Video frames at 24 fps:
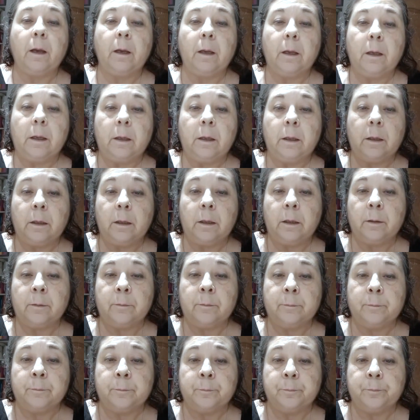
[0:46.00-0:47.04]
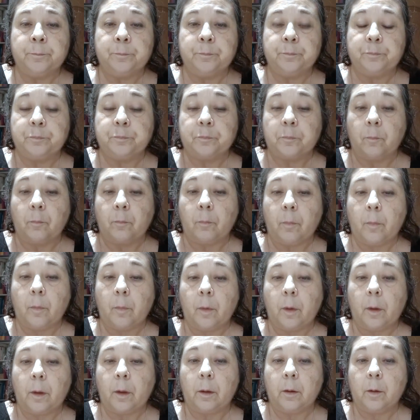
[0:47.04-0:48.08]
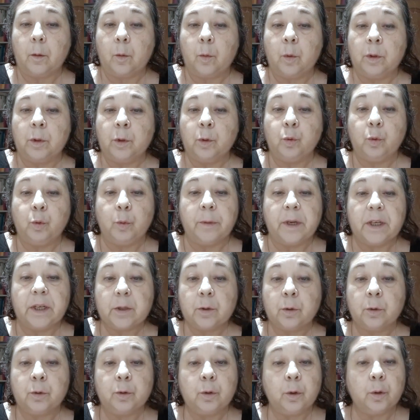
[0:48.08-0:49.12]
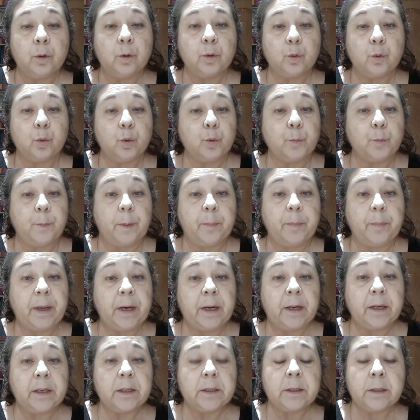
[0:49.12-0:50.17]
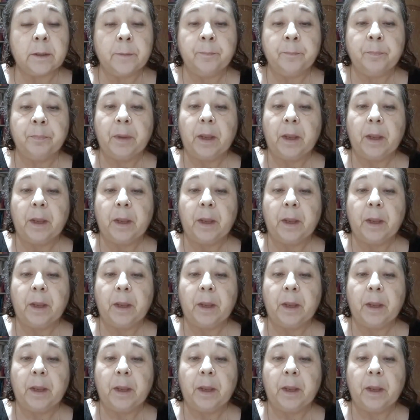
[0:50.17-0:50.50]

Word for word: em, cuando tú vas con todos tus papeles,